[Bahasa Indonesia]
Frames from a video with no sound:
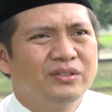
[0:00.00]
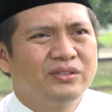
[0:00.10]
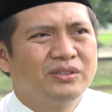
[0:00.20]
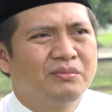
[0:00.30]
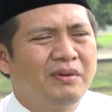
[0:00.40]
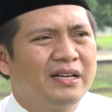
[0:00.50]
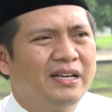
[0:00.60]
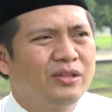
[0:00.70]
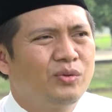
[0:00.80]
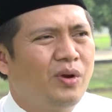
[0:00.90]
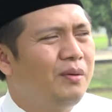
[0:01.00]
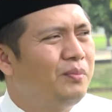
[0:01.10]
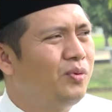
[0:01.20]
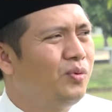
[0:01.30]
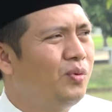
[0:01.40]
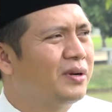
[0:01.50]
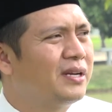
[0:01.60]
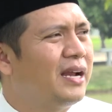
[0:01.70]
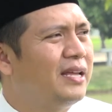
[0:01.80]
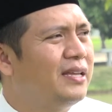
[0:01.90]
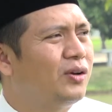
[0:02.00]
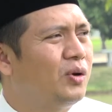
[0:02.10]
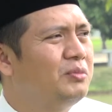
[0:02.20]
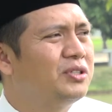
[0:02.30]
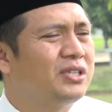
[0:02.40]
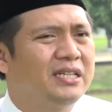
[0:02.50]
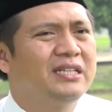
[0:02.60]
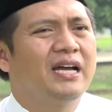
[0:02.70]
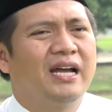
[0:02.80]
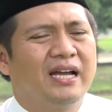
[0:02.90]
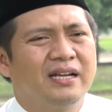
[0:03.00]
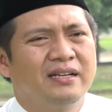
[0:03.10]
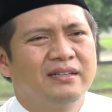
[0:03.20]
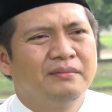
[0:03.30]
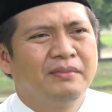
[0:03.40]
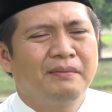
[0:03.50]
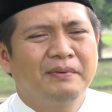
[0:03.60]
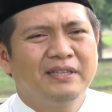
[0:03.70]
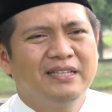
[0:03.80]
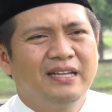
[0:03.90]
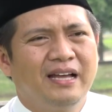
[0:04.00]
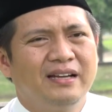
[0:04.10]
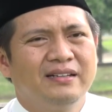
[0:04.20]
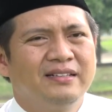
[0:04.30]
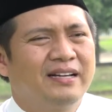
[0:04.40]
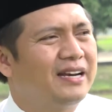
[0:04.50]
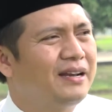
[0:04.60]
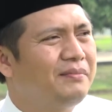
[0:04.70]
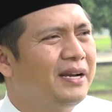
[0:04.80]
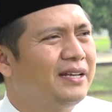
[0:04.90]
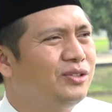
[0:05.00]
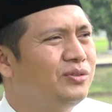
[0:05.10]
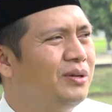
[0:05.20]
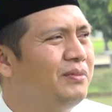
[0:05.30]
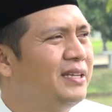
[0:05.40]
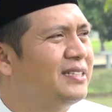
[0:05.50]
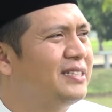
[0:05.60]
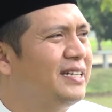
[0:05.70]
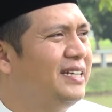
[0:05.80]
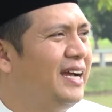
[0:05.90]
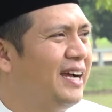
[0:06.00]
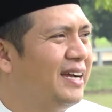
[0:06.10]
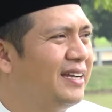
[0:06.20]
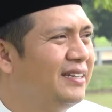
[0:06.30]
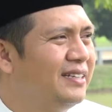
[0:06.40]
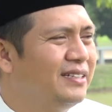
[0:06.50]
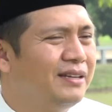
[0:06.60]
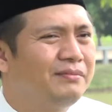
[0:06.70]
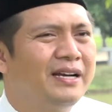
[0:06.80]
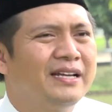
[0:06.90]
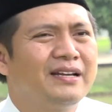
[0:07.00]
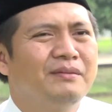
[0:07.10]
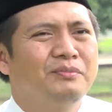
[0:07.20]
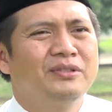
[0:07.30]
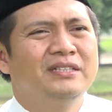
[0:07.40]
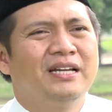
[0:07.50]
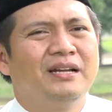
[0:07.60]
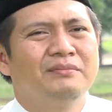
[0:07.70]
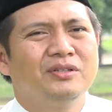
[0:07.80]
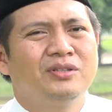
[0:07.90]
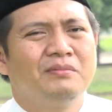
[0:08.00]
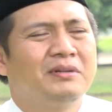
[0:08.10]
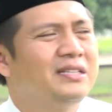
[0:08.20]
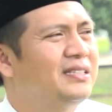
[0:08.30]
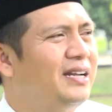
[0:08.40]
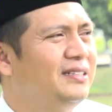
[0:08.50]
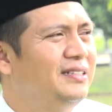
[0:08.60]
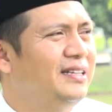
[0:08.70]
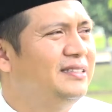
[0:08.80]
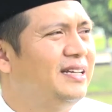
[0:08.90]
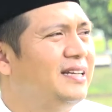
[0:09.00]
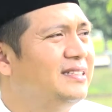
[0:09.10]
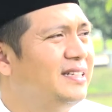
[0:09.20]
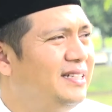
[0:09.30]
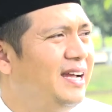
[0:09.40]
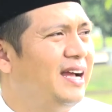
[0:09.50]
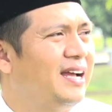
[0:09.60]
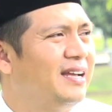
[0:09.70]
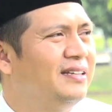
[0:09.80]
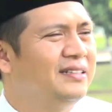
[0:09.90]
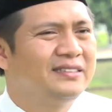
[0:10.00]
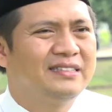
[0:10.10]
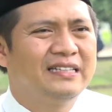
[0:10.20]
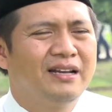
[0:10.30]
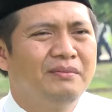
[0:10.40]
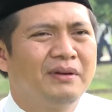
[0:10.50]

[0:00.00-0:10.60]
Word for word: sebagai tulang punggung bergeraknya ekonomi syariah Mengapa tidak? Karena mereka sudah belajar syariah dan mereka pun di dalamnya sudah berinteraksi dengan cara syariah. Tinggal